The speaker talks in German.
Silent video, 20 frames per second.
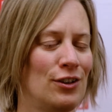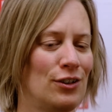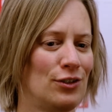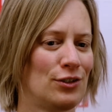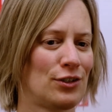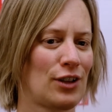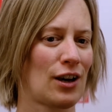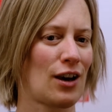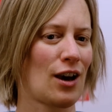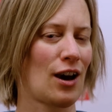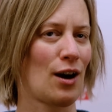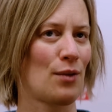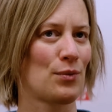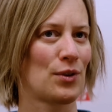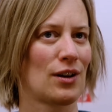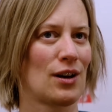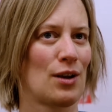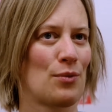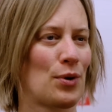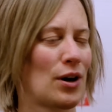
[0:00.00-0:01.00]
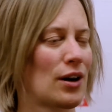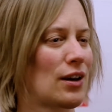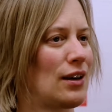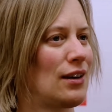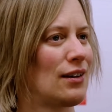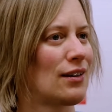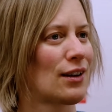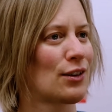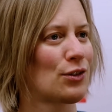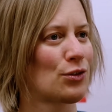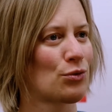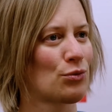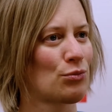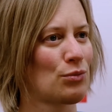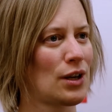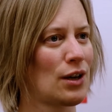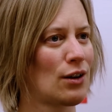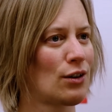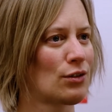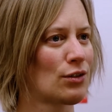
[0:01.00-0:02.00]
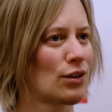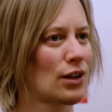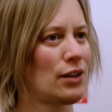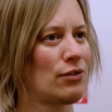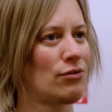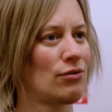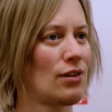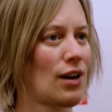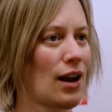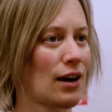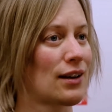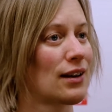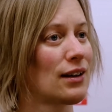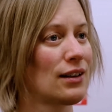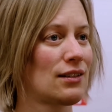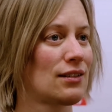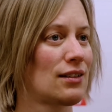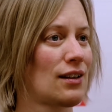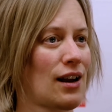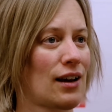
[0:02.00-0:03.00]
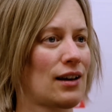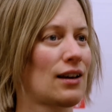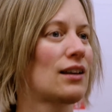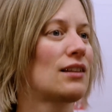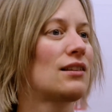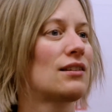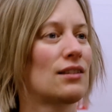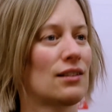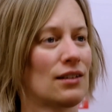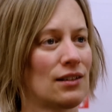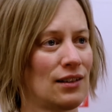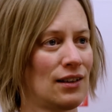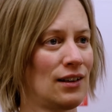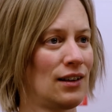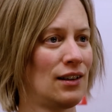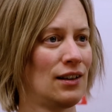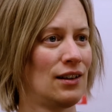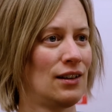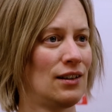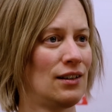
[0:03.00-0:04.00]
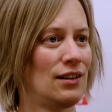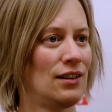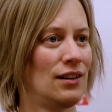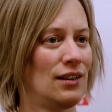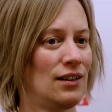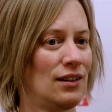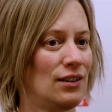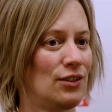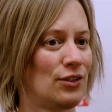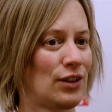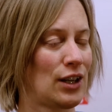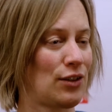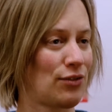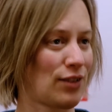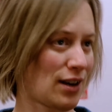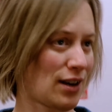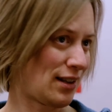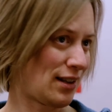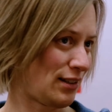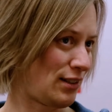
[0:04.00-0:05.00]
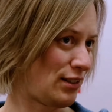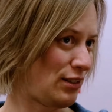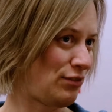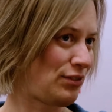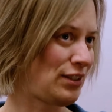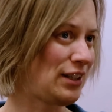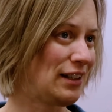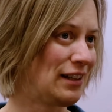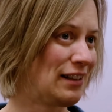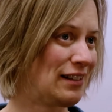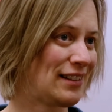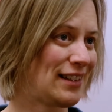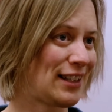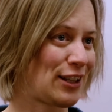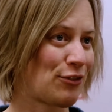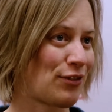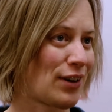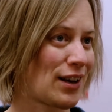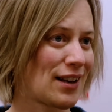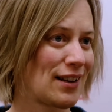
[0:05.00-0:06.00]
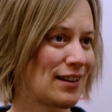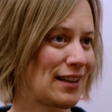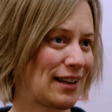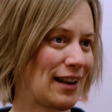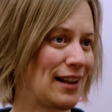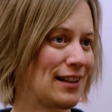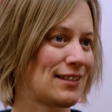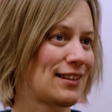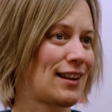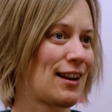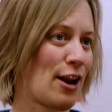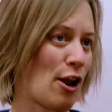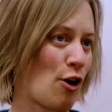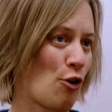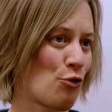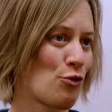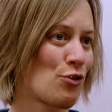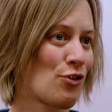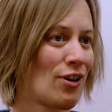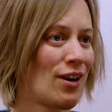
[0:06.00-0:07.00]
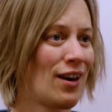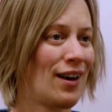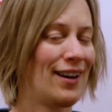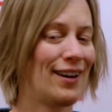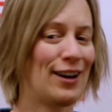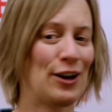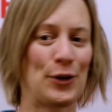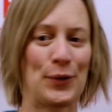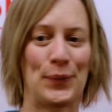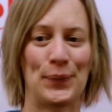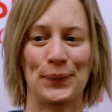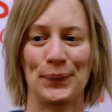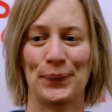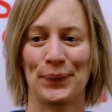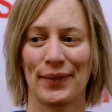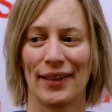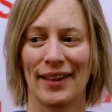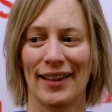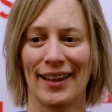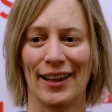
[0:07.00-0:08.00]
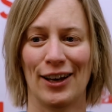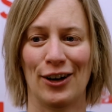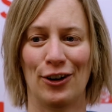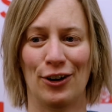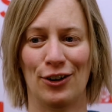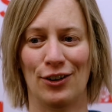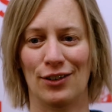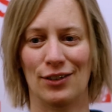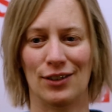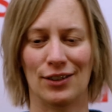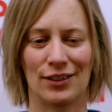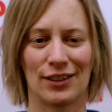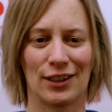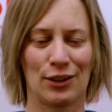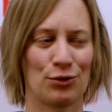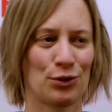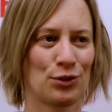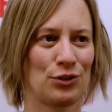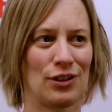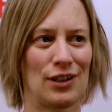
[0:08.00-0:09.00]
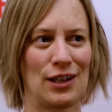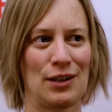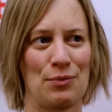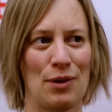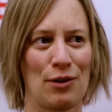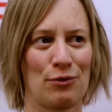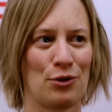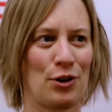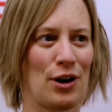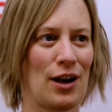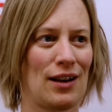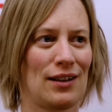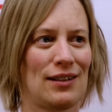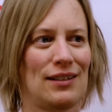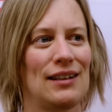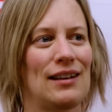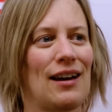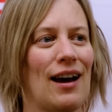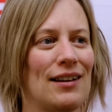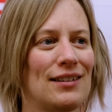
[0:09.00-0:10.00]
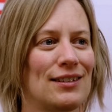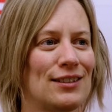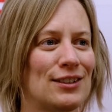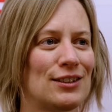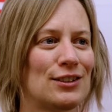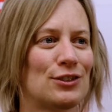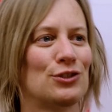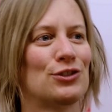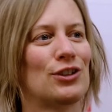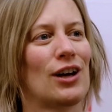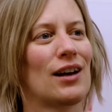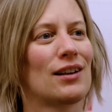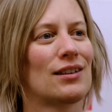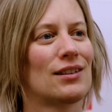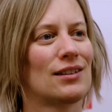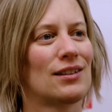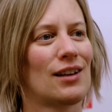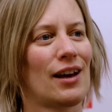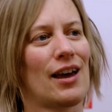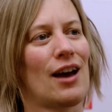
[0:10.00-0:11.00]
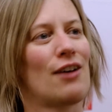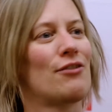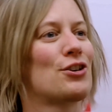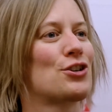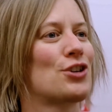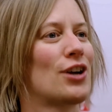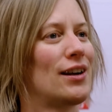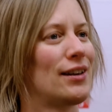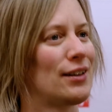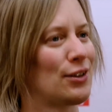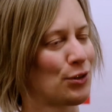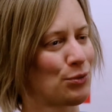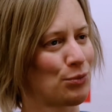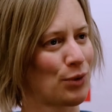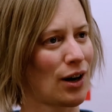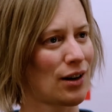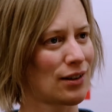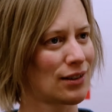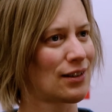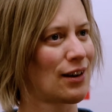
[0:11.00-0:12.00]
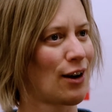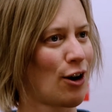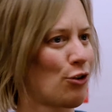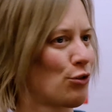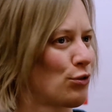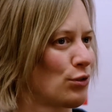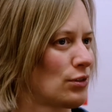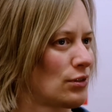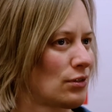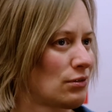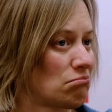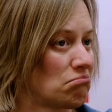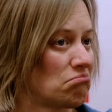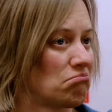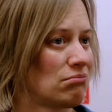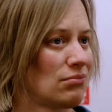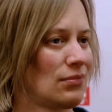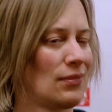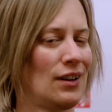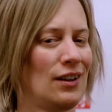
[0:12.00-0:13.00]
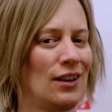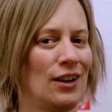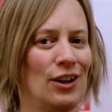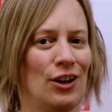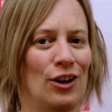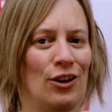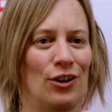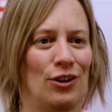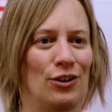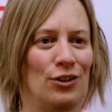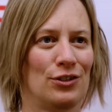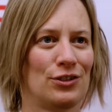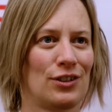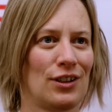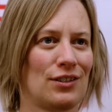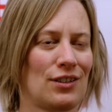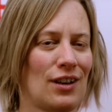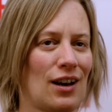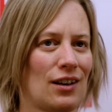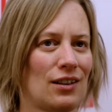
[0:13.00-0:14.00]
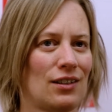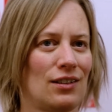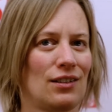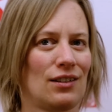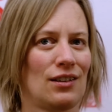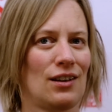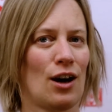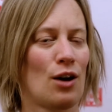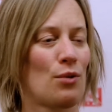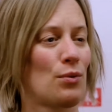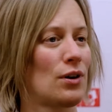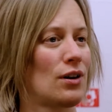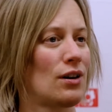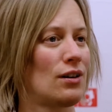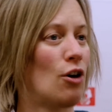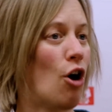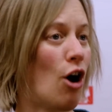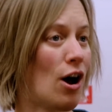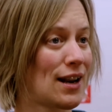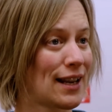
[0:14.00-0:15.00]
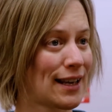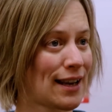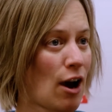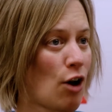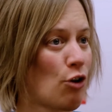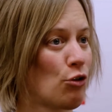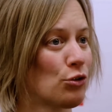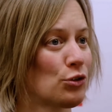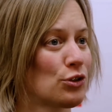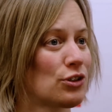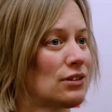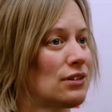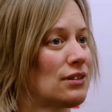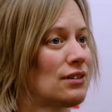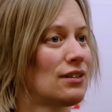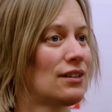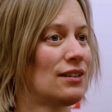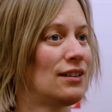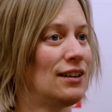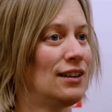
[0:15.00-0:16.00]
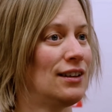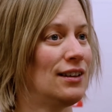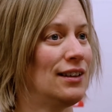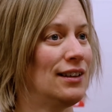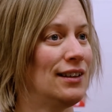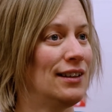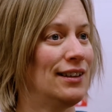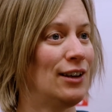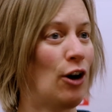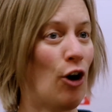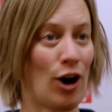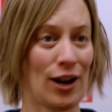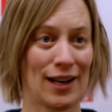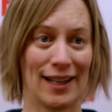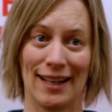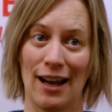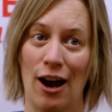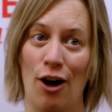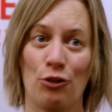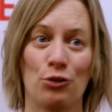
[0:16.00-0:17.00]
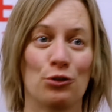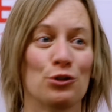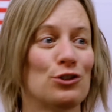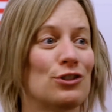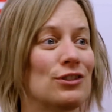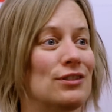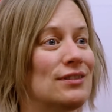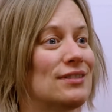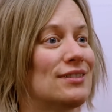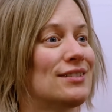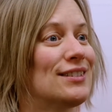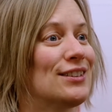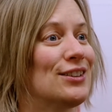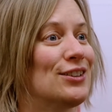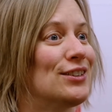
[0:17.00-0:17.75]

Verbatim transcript: Und da kamen dann ein paar Kinder zu mir und riefen Lakritze, Lakritze. Und ich in Zivil, ich war da nicht als Clown. Ähm, und ich wusste nicht mehr, woher ich die kannte und dachte, naja, wahrscheinlich aus dem Krankenhaus. Und dann sagten sie aber Erlinghausen. Erlinghausen.